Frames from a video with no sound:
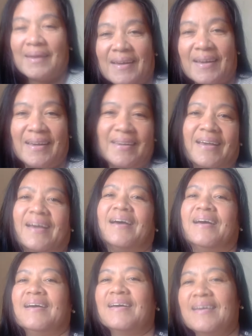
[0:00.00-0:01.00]
kaya
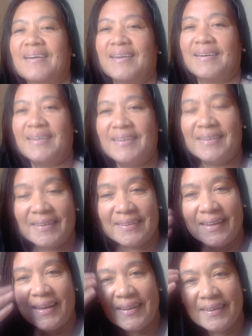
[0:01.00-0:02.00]
ingat
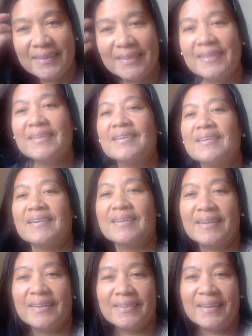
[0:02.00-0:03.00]
lagi
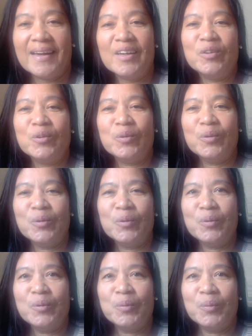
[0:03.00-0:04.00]
tayo
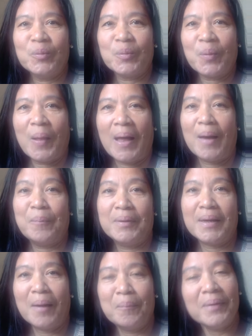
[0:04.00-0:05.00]
happy
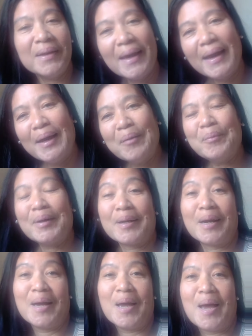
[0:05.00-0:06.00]
happy lang
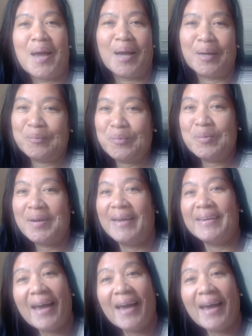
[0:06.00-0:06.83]
para ang buhay